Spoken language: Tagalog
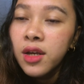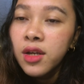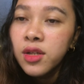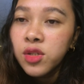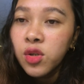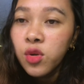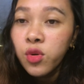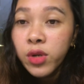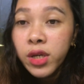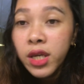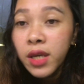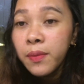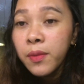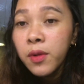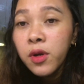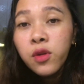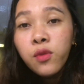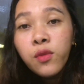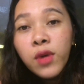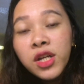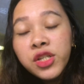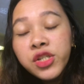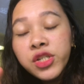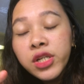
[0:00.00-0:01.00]
So, keep on
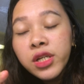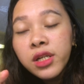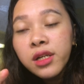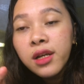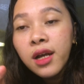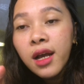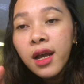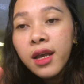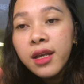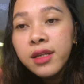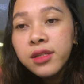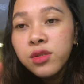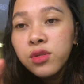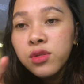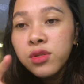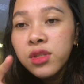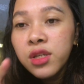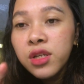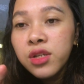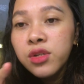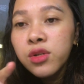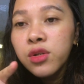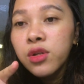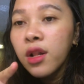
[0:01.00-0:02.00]
watching guys.
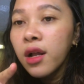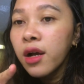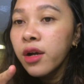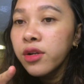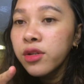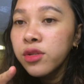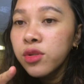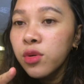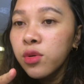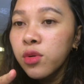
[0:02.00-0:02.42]
Sundin niyo lang